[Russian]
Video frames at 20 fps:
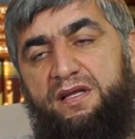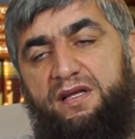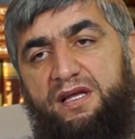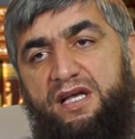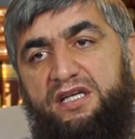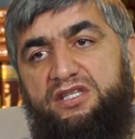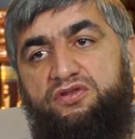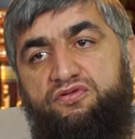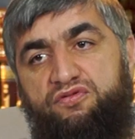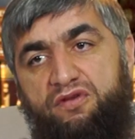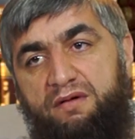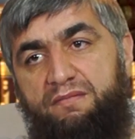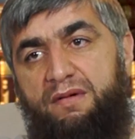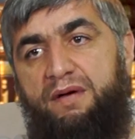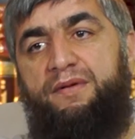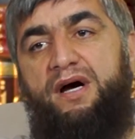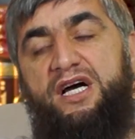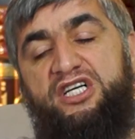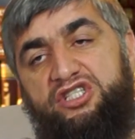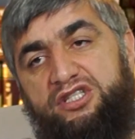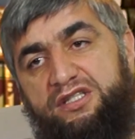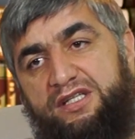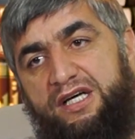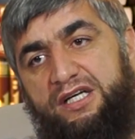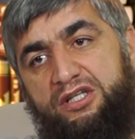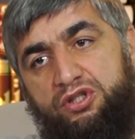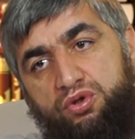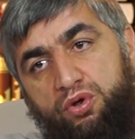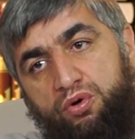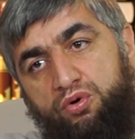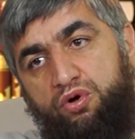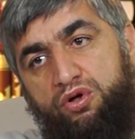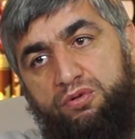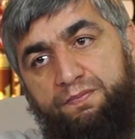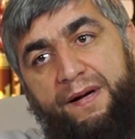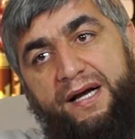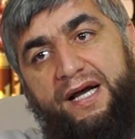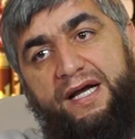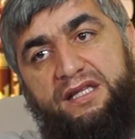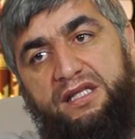Если твоя мама ожидает, что
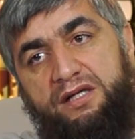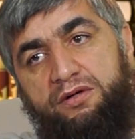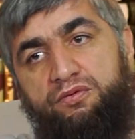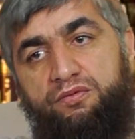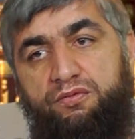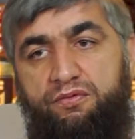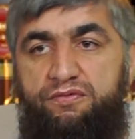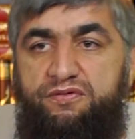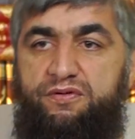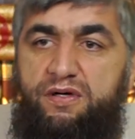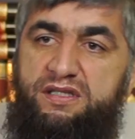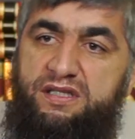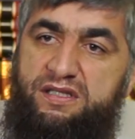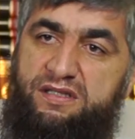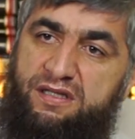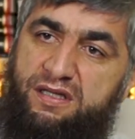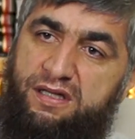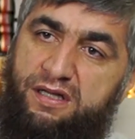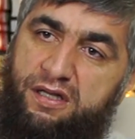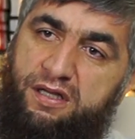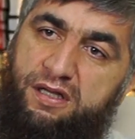год, пока ты этот,